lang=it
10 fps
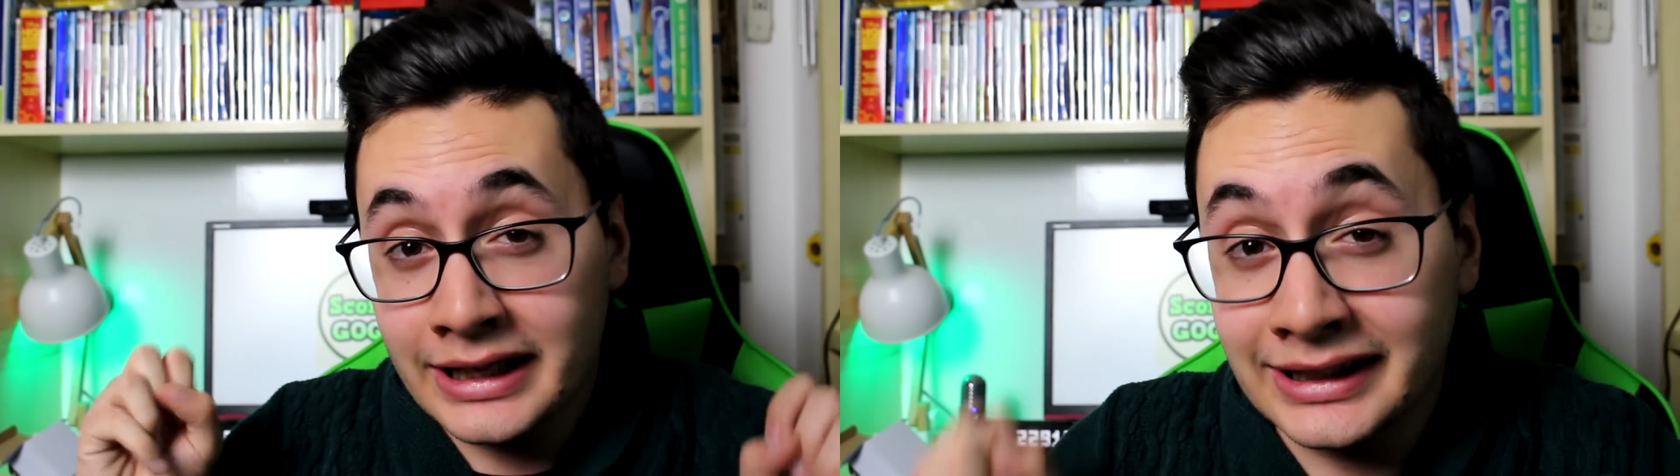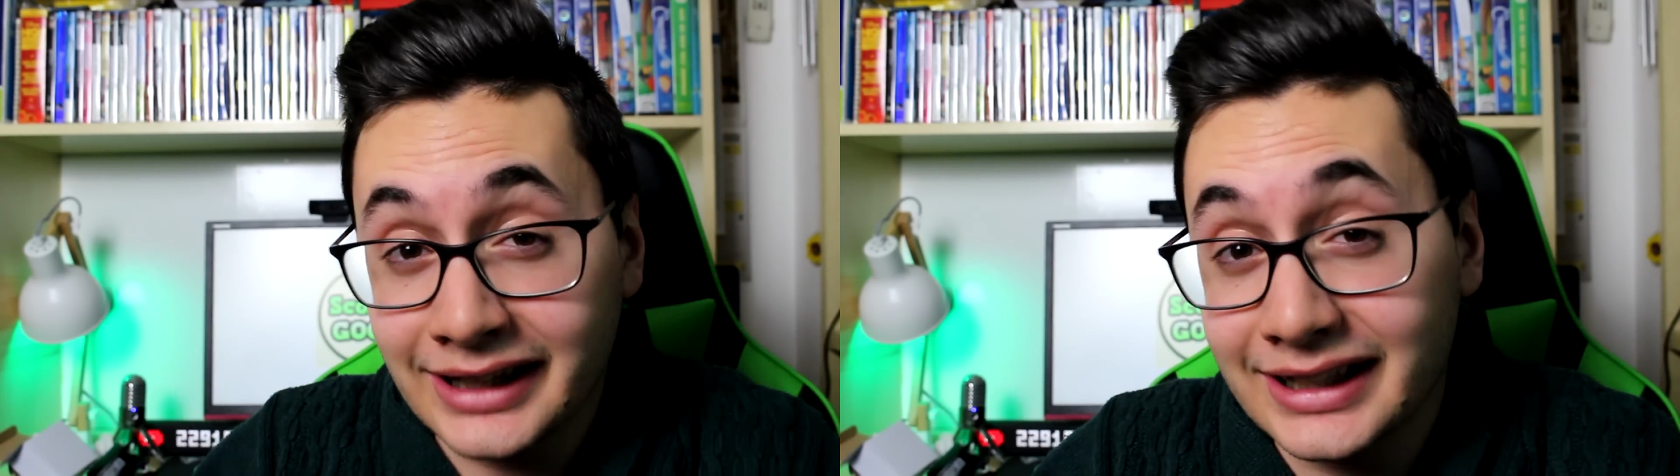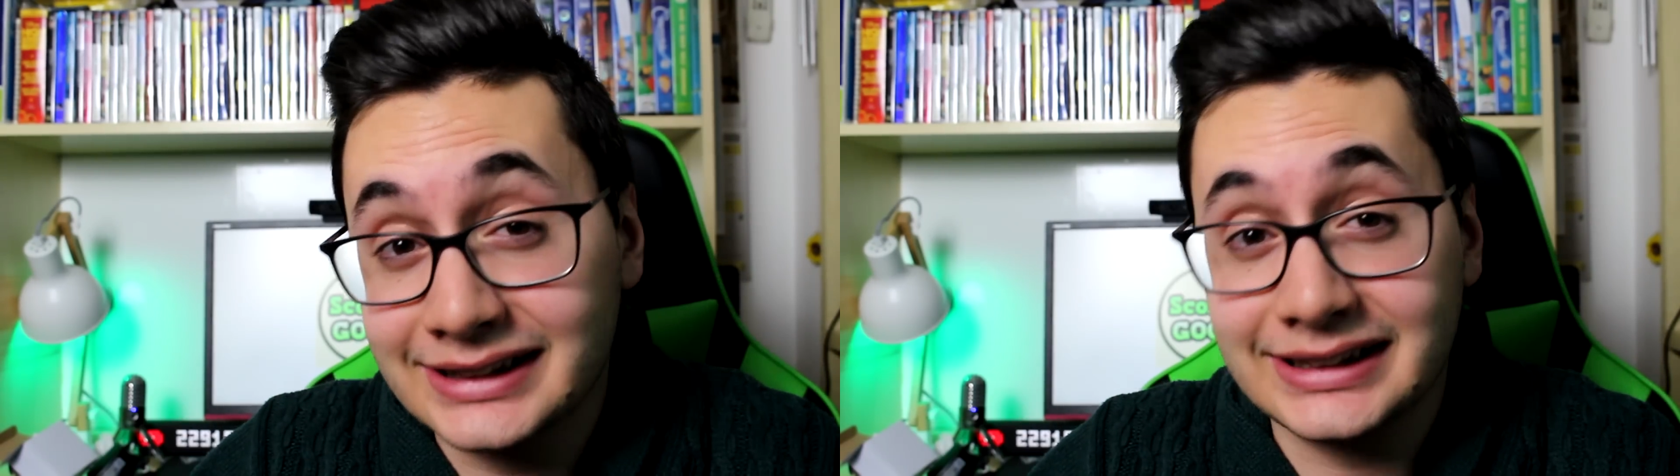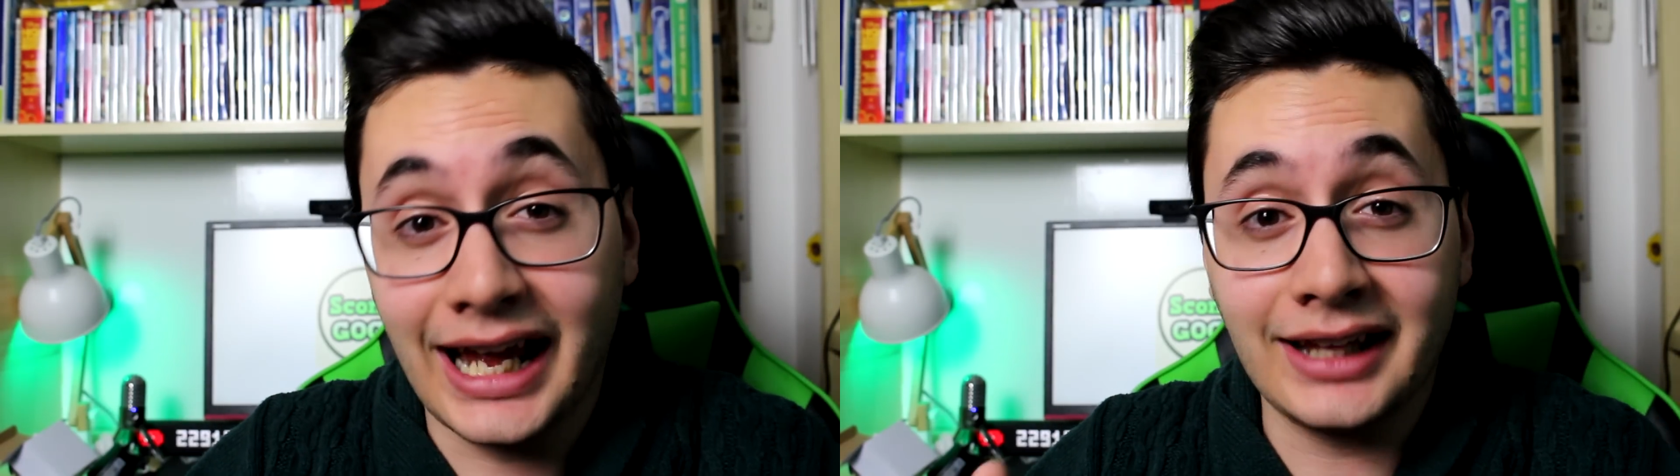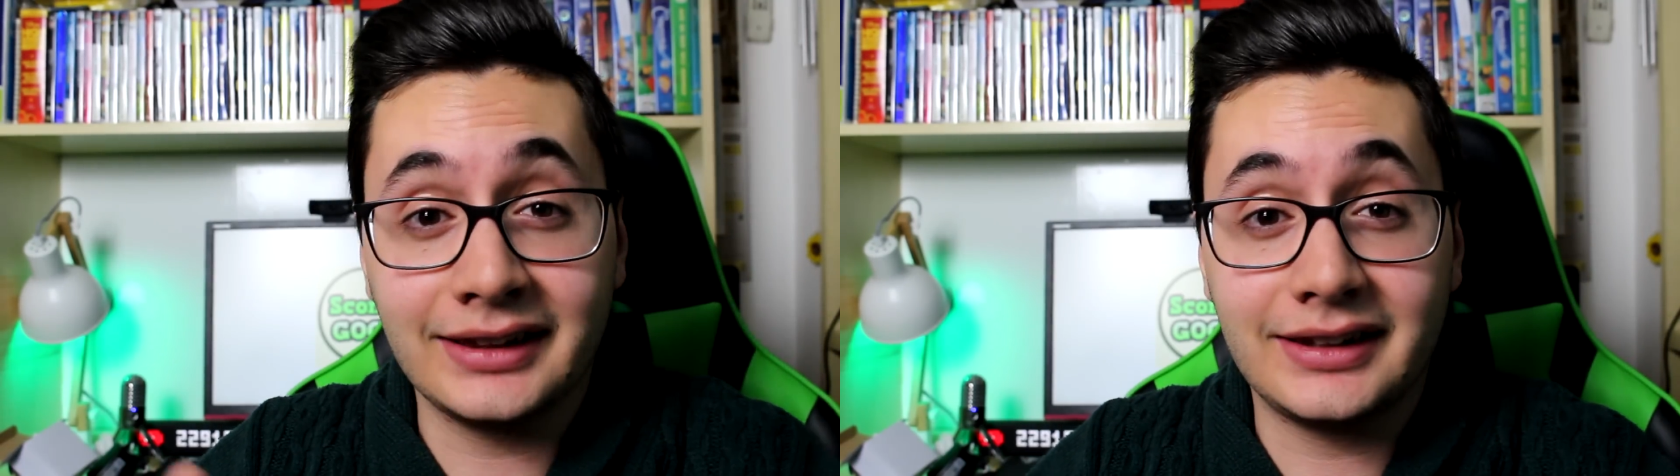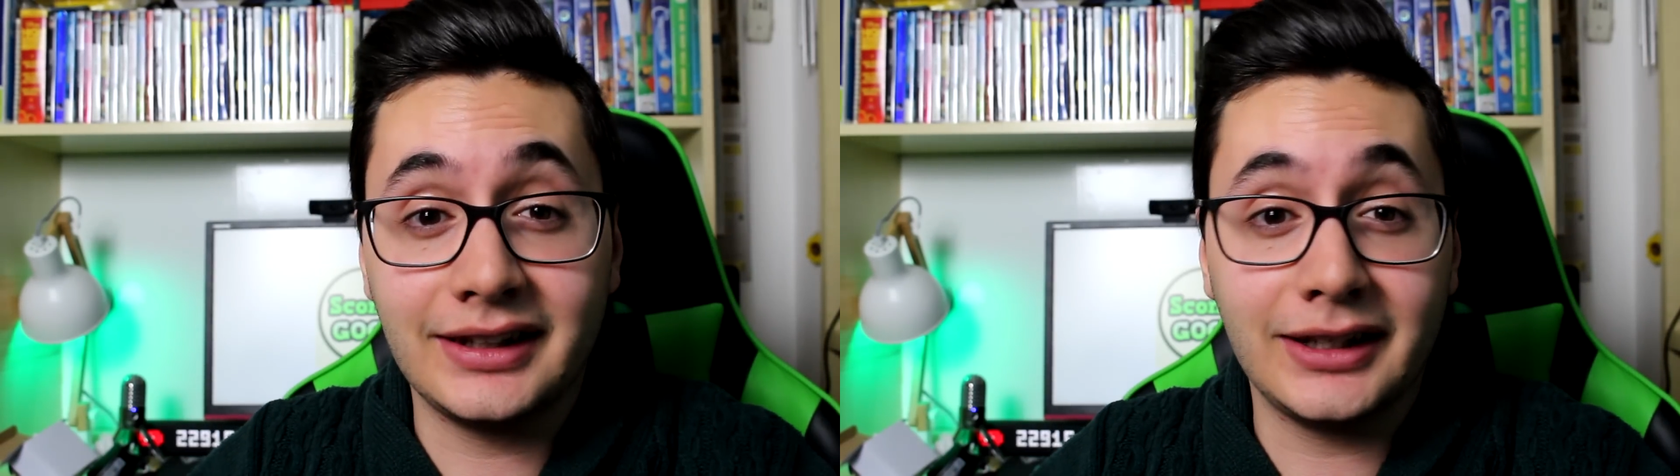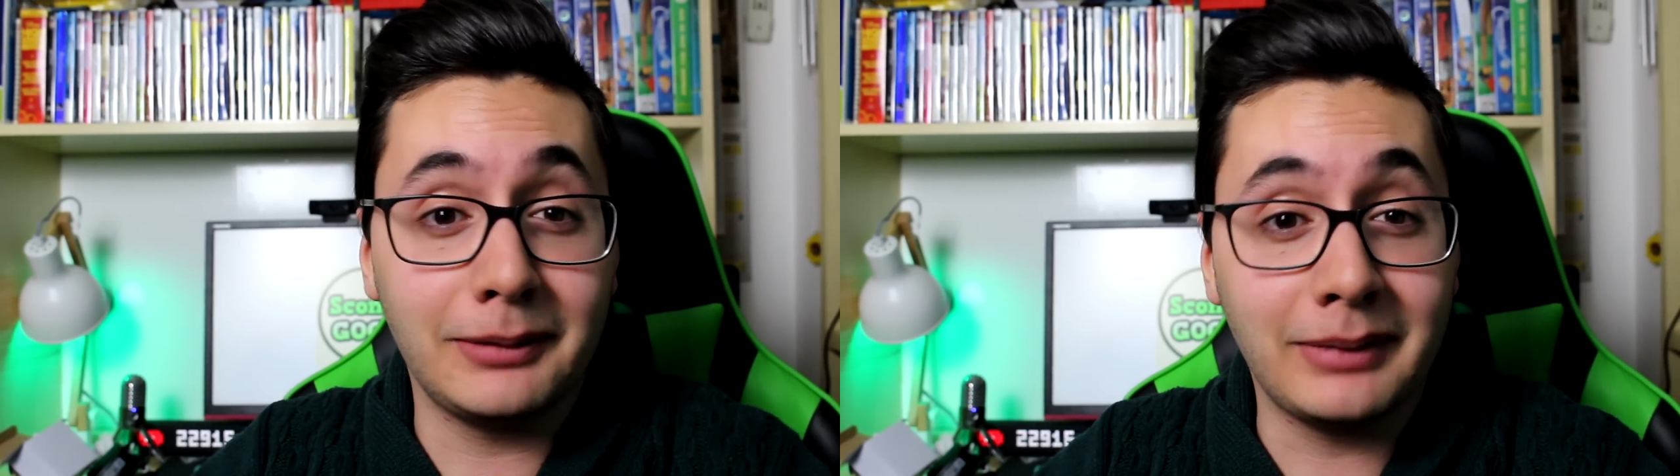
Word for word: interessanti.